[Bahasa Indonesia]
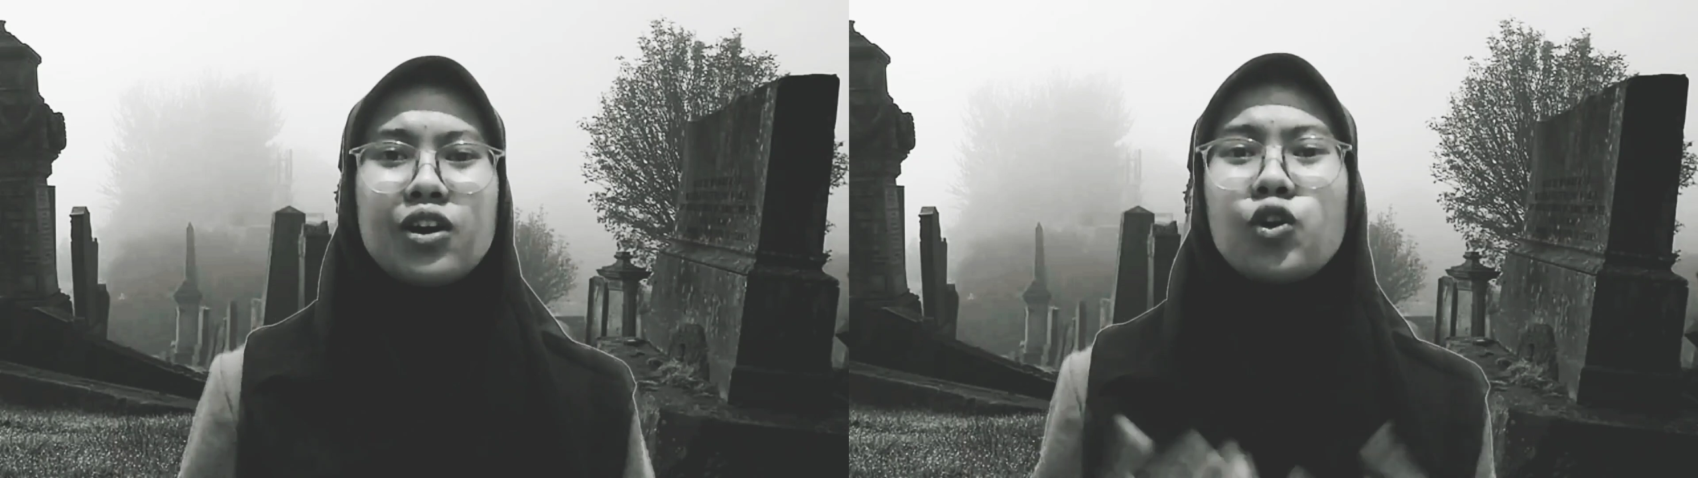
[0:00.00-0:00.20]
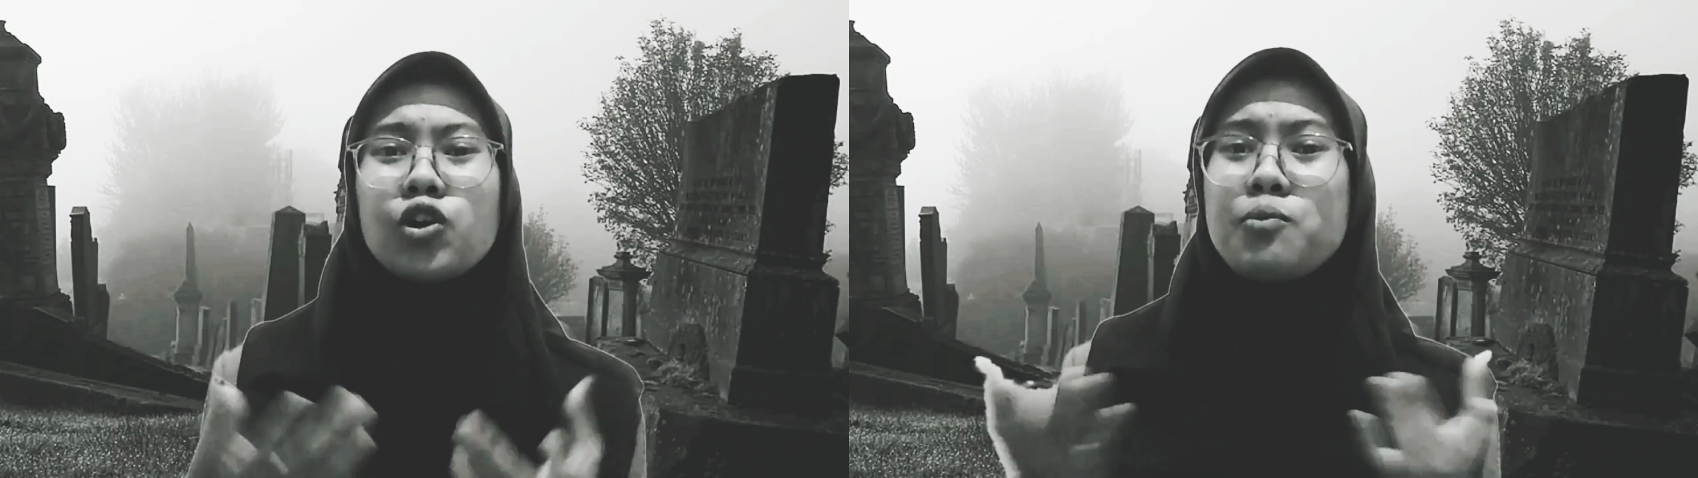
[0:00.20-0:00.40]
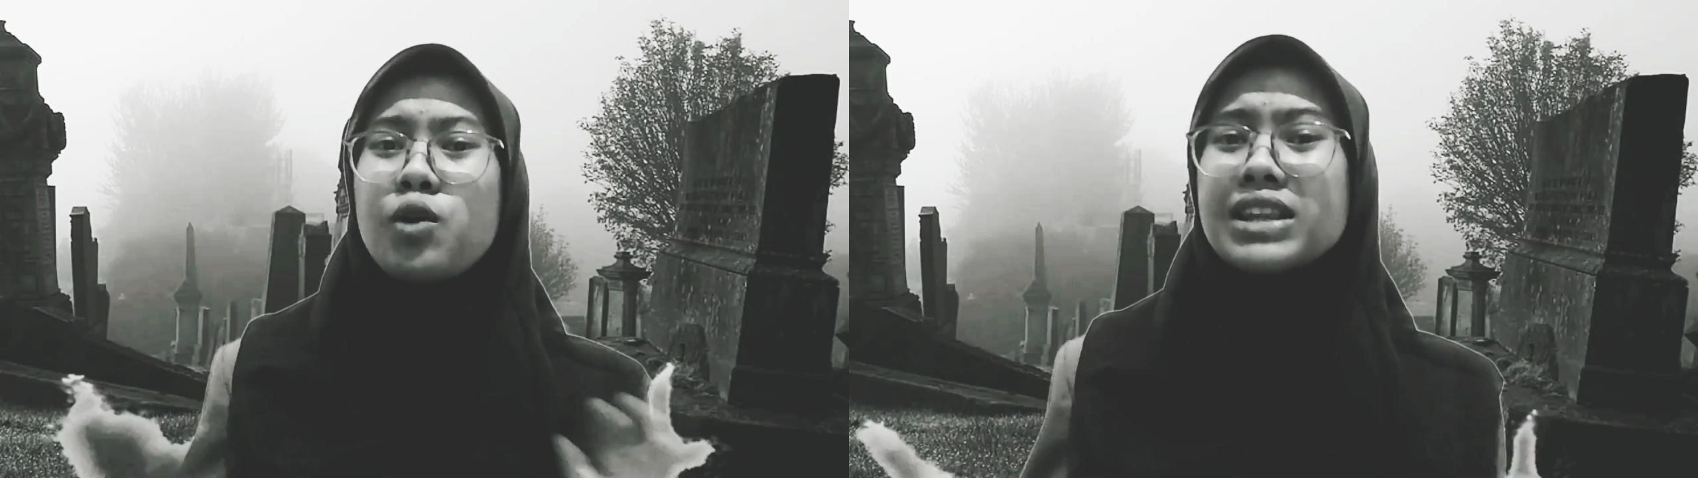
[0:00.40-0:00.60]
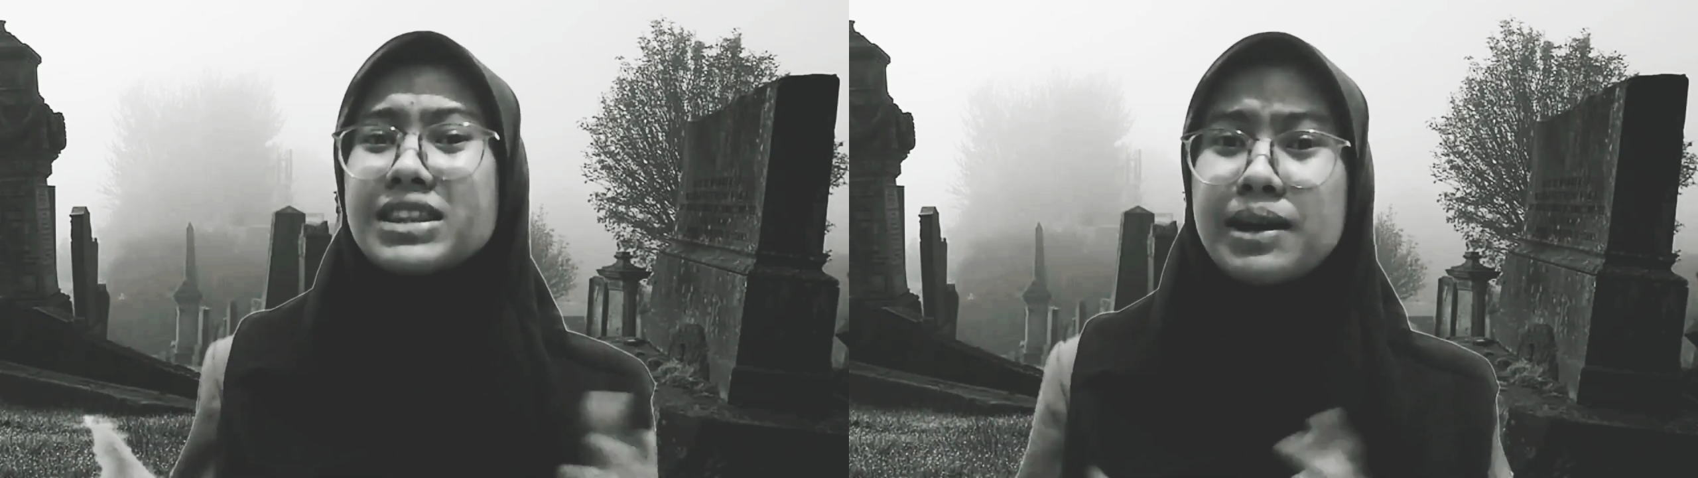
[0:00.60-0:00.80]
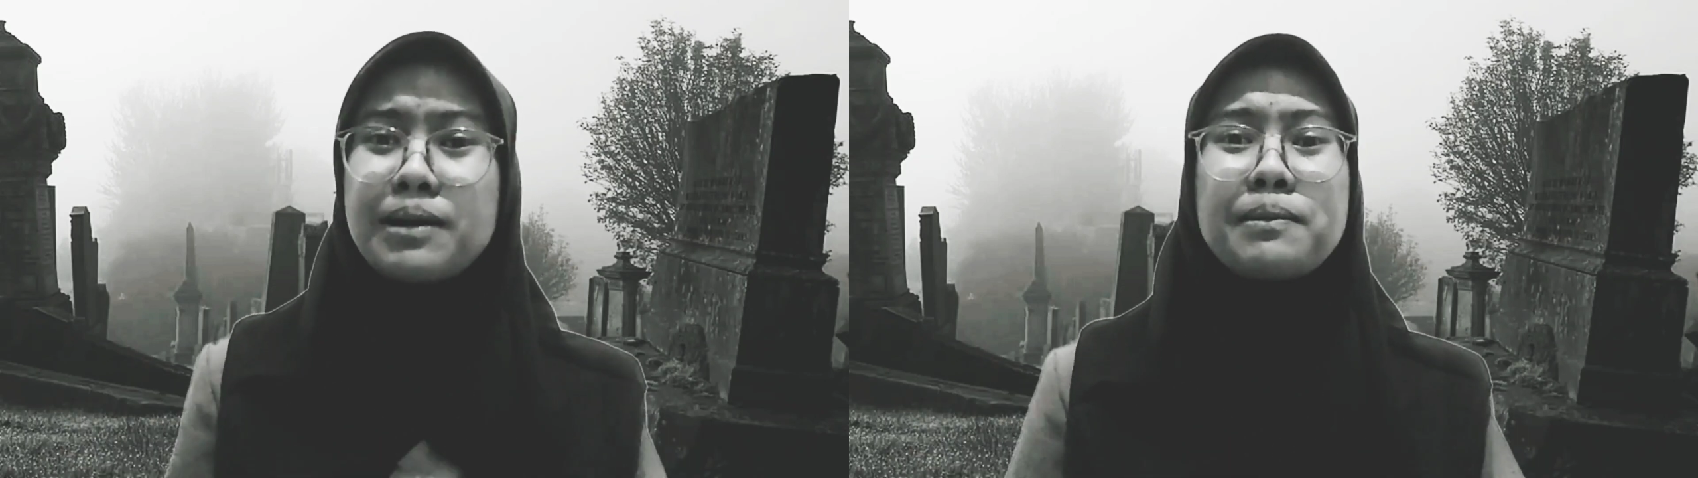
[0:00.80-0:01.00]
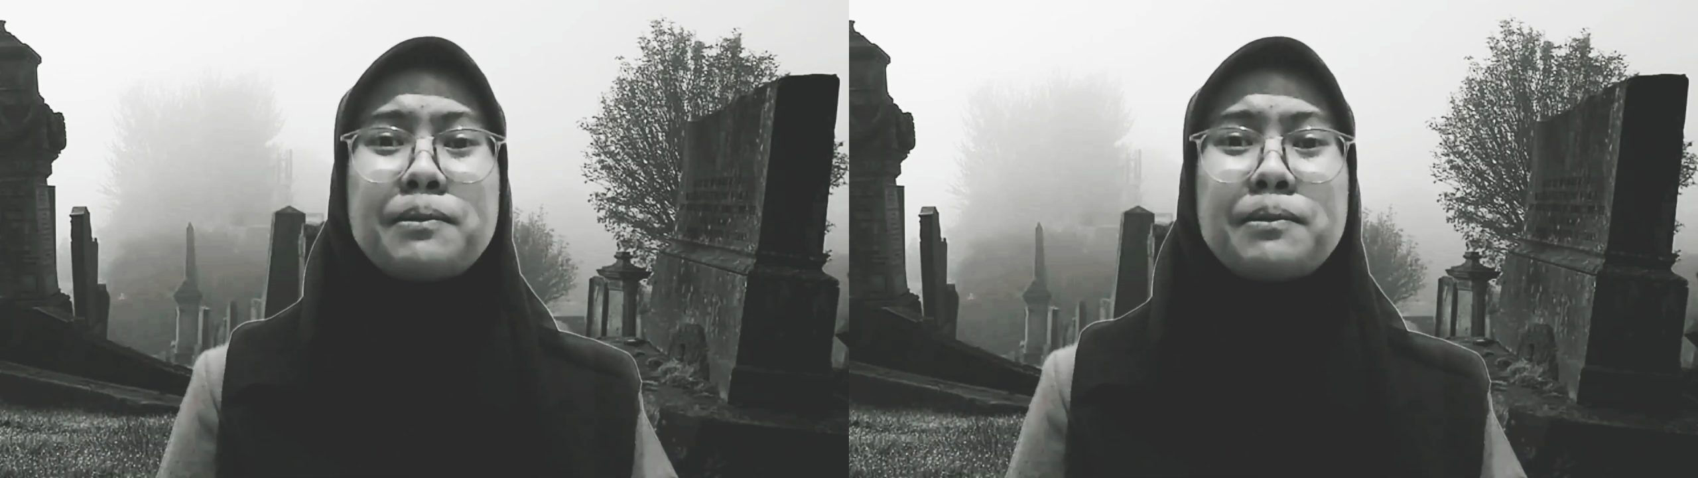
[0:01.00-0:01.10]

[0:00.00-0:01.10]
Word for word: gorombolan teh